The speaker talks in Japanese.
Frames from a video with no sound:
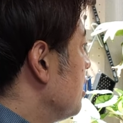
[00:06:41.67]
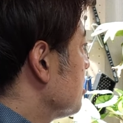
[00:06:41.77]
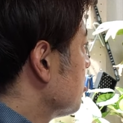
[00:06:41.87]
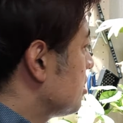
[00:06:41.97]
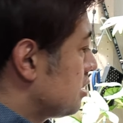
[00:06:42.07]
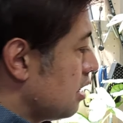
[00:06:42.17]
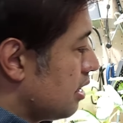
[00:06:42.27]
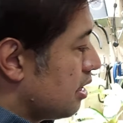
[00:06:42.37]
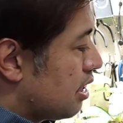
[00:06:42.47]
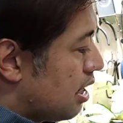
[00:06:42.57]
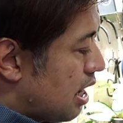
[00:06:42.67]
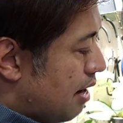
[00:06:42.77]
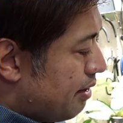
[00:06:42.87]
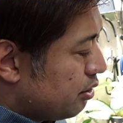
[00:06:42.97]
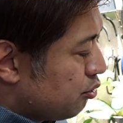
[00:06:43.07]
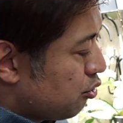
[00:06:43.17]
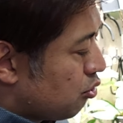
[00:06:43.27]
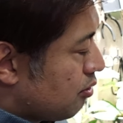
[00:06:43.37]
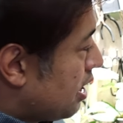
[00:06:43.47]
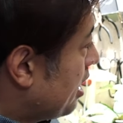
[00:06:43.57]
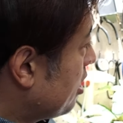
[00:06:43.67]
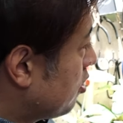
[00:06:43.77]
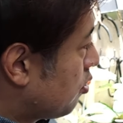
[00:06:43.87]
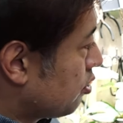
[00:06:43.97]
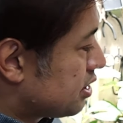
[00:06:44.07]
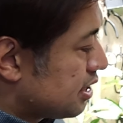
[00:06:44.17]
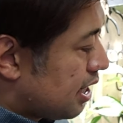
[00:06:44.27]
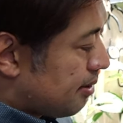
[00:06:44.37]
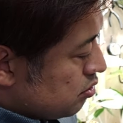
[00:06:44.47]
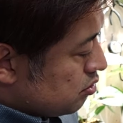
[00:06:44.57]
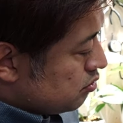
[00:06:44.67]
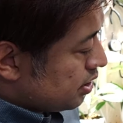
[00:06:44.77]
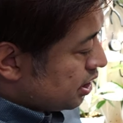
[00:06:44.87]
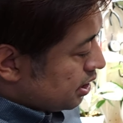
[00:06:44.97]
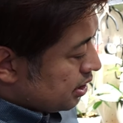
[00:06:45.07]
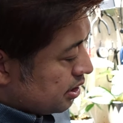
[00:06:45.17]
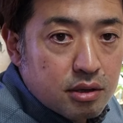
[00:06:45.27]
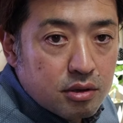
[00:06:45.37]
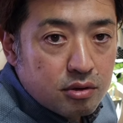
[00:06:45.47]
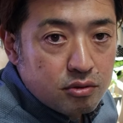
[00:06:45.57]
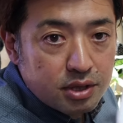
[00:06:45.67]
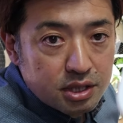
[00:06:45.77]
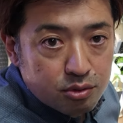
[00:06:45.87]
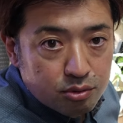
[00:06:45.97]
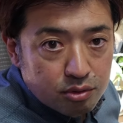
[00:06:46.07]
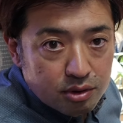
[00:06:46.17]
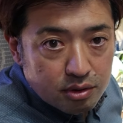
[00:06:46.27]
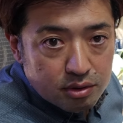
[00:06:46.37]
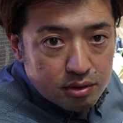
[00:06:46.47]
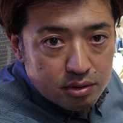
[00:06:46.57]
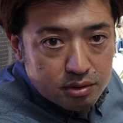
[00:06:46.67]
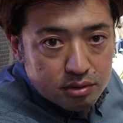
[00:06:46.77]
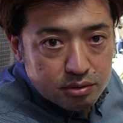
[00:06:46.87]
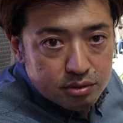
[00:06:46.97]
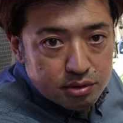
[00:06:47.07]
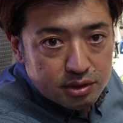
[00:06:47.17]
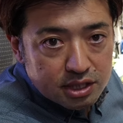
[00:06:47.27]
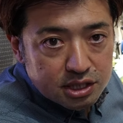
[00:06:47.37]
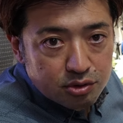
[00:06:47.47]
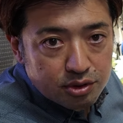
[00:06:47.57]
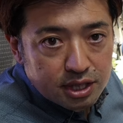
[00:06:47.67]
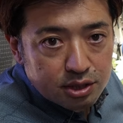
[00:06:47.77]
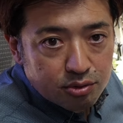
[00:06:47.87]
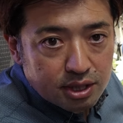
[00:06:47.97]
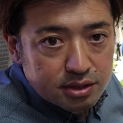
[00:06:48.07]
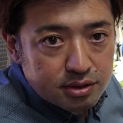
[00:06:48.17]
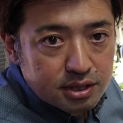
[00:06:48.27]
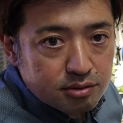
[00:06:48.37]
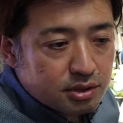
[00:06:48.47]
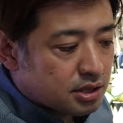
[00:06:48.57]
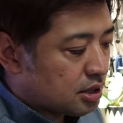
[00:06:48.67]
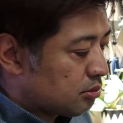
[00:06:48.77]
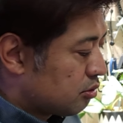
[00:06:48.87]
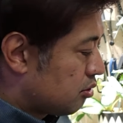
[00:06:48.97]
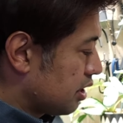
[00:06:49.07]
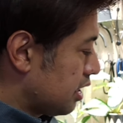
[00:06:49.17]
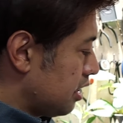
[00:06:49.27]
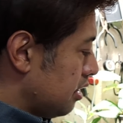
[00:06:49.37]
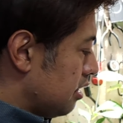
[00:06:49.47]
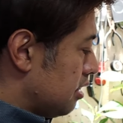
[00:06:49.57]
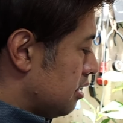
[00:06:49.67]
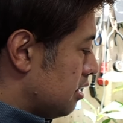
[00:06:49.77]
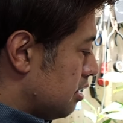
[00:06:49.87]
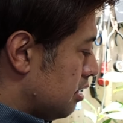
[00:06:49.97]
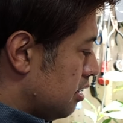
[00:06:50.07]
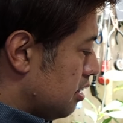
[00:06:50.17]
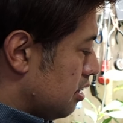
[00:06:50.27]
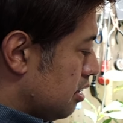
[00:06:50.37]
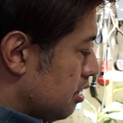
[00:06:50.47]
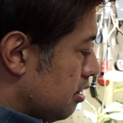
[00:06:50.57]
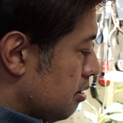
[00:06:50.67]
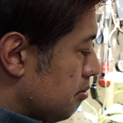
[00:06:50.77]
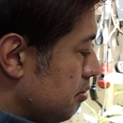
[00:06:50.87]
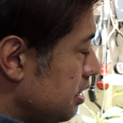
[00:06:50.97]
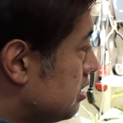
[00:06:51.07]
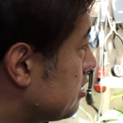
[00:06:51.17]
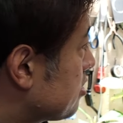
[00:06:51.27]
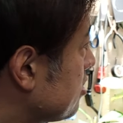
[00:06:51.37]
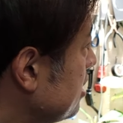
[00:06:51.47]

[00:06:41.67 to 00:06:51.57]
そして、泡の量は、こちら、上ね、上にこの、うっすら白いライトがついてるんですけども、これがね、3つつ